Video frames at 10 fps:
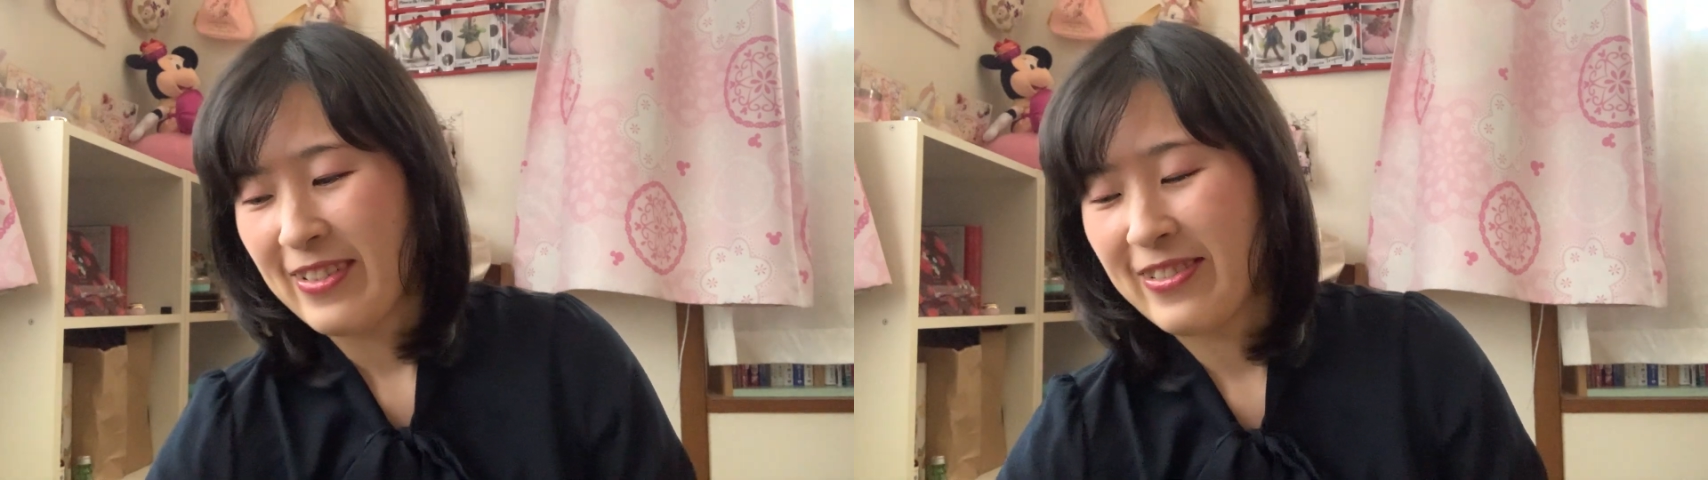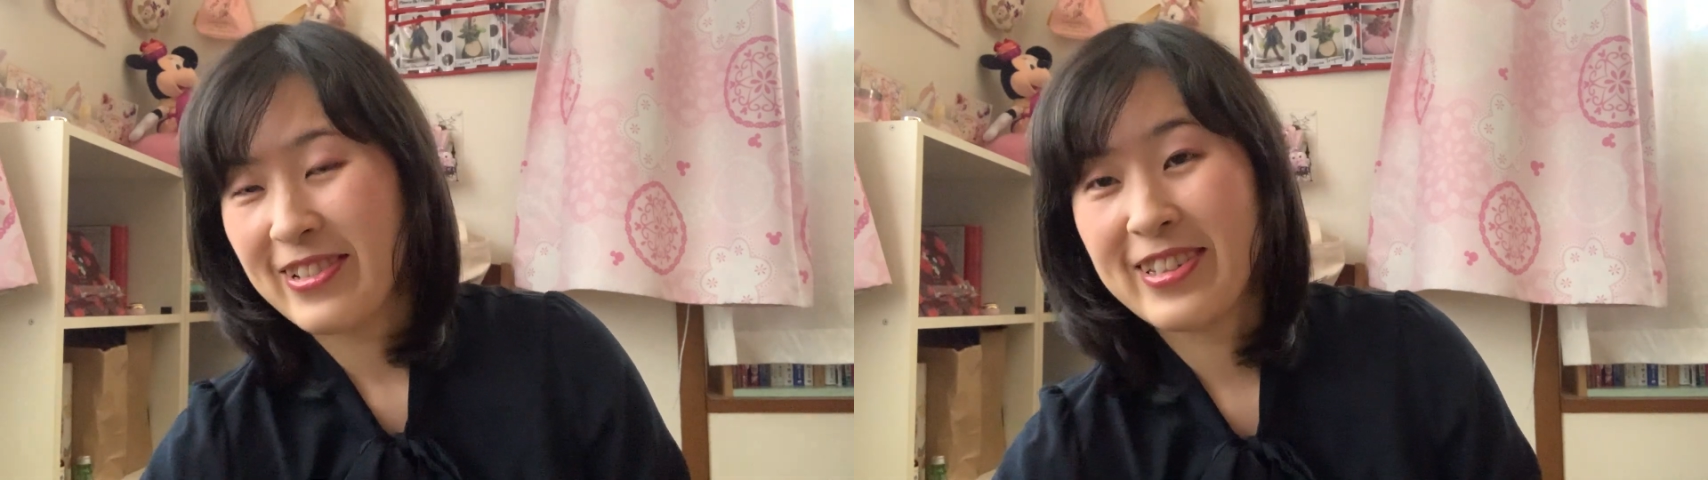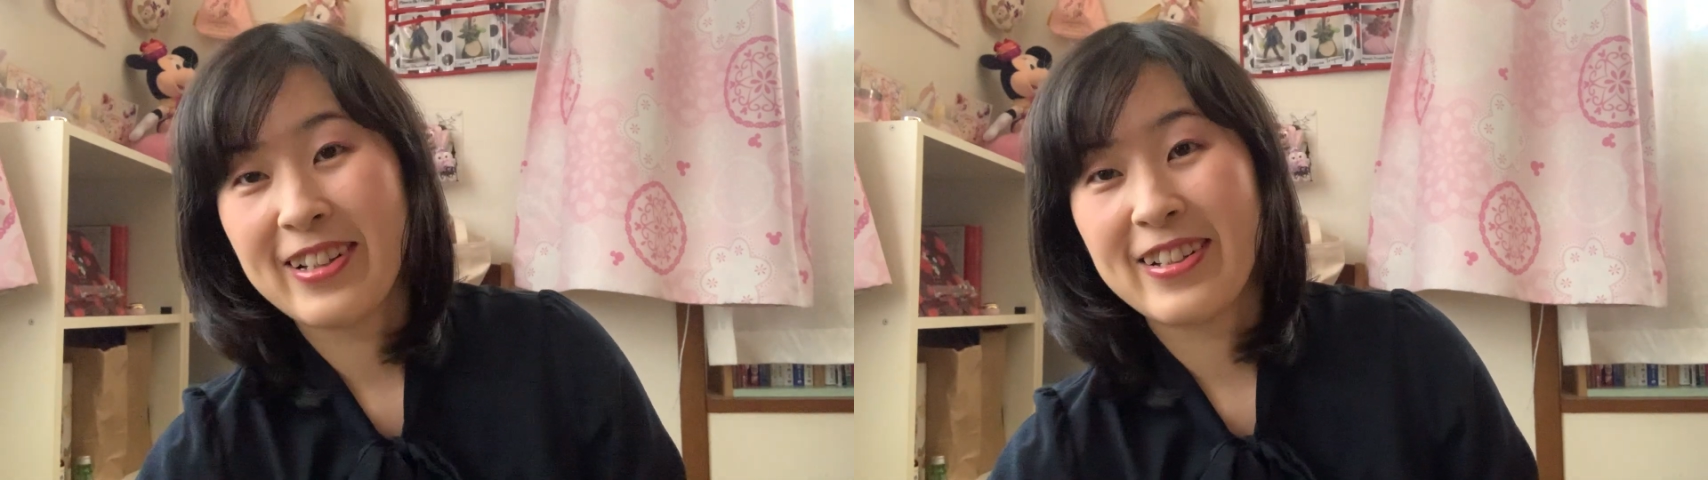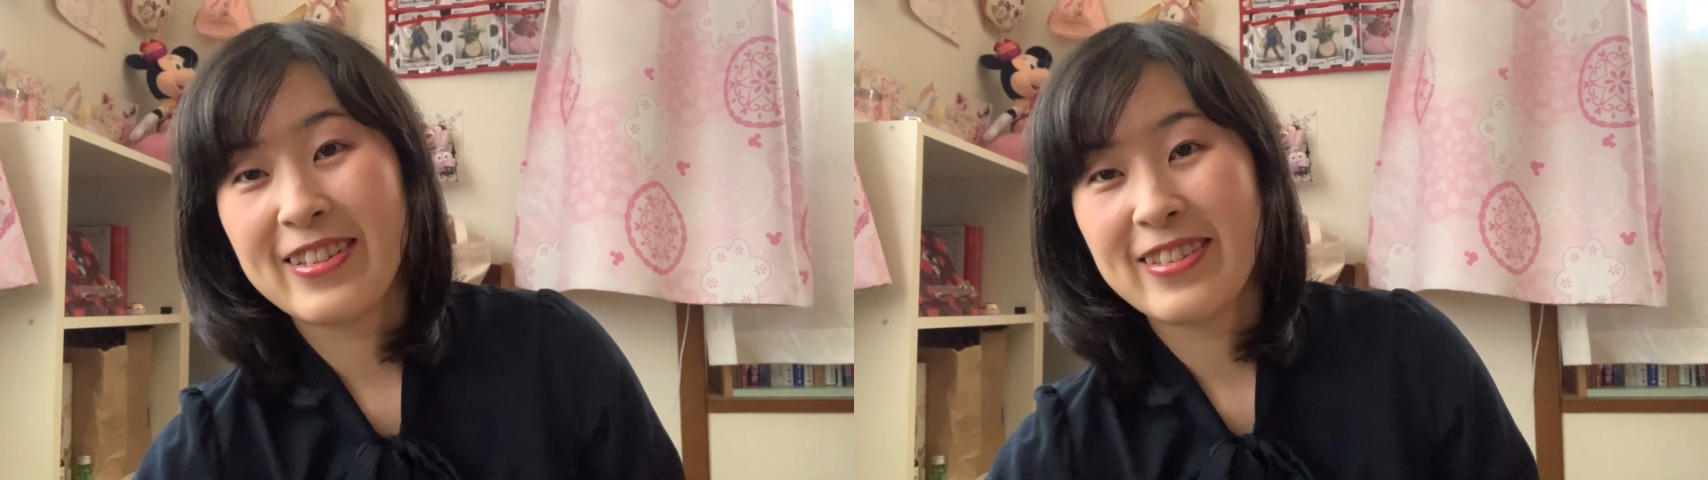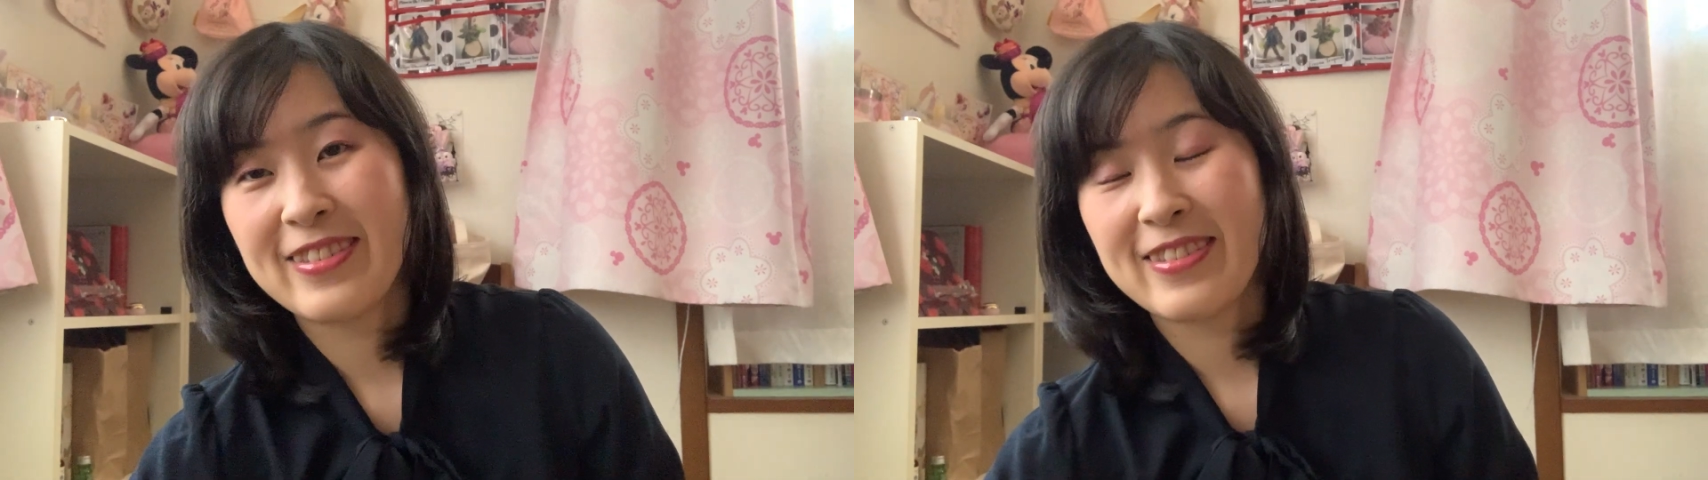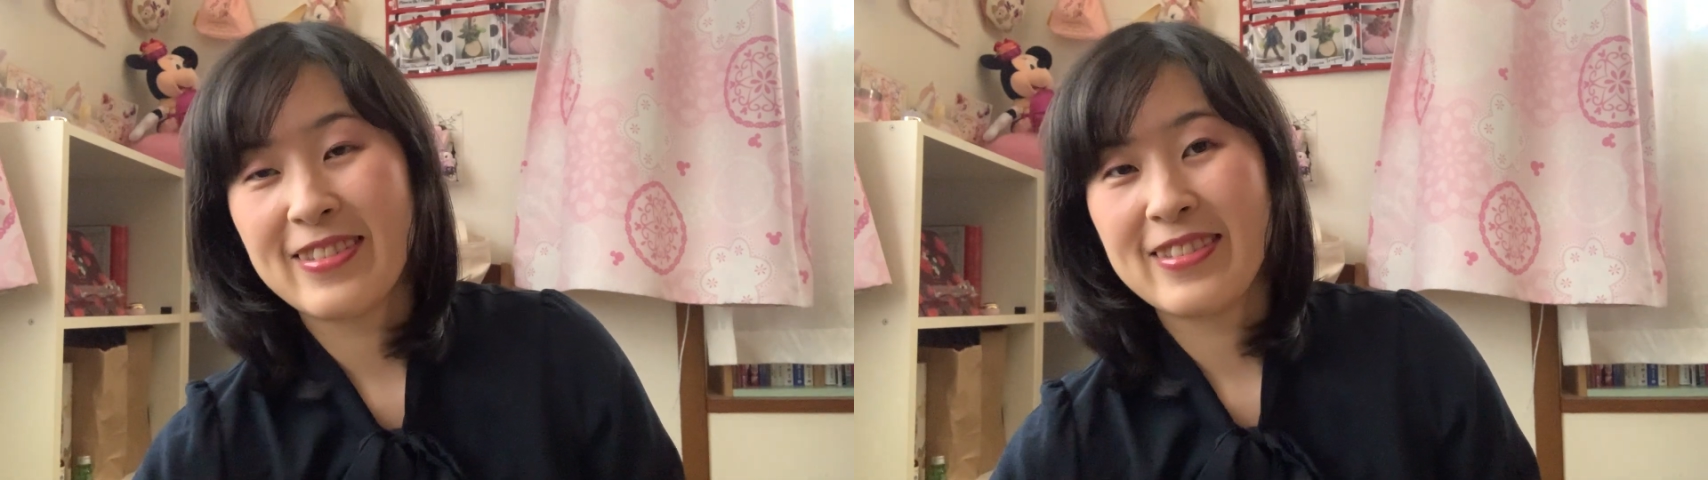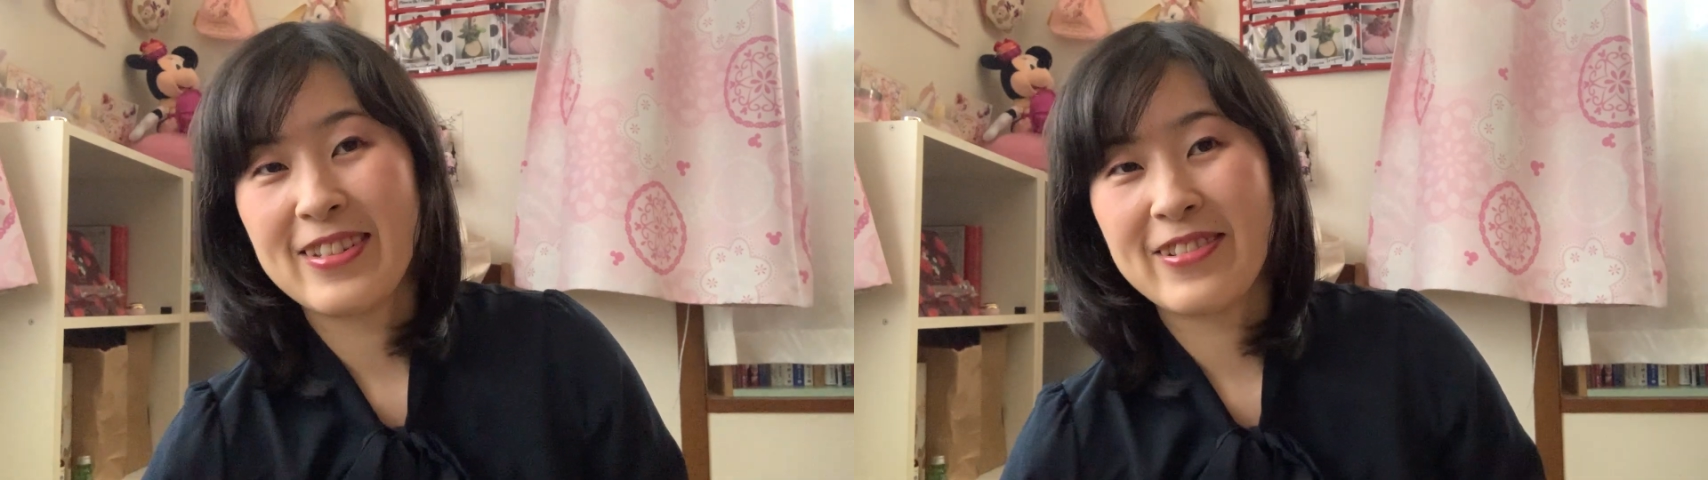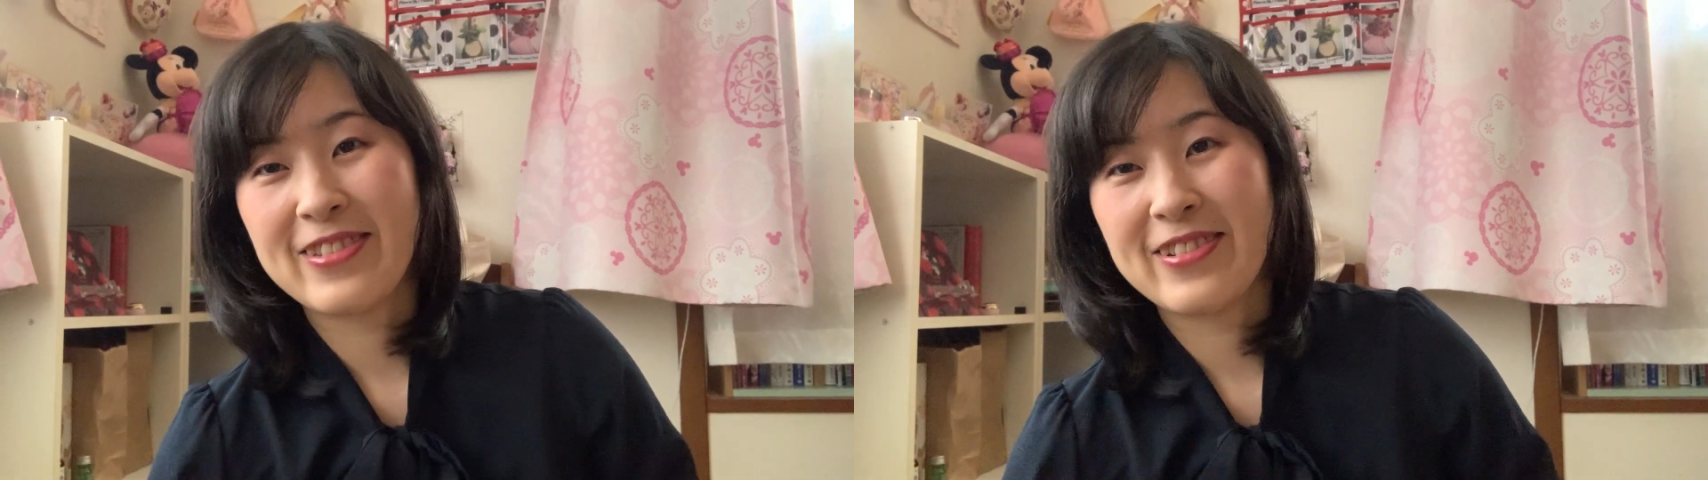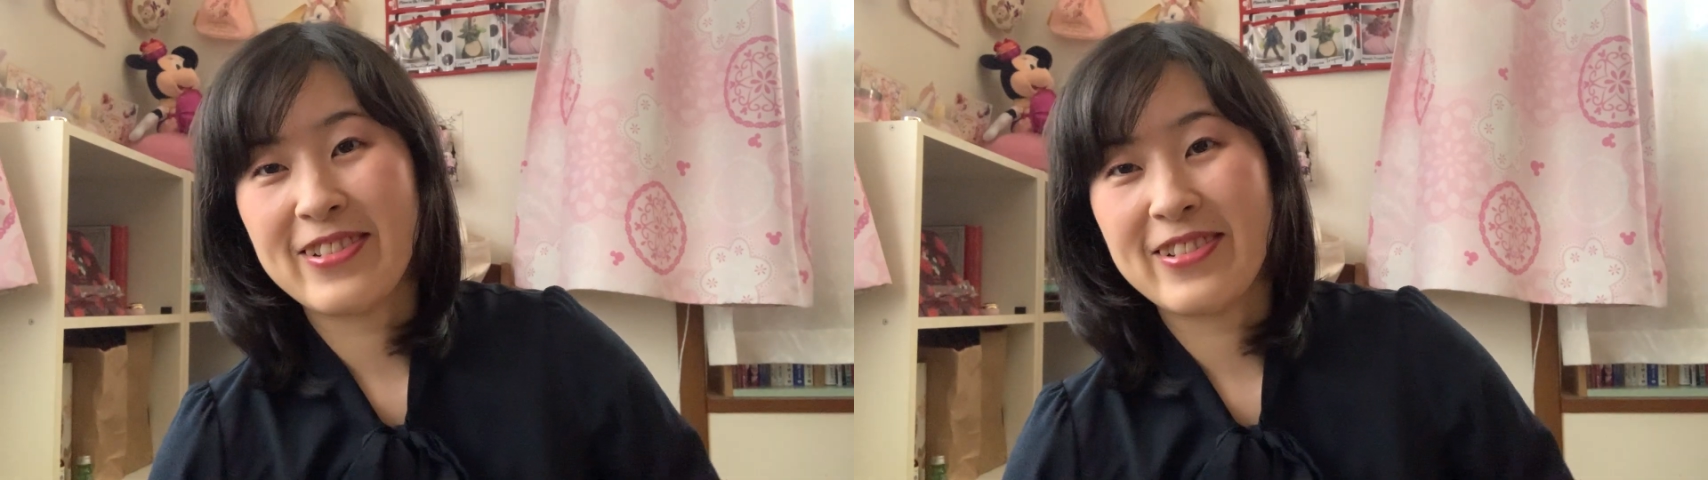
大阪京都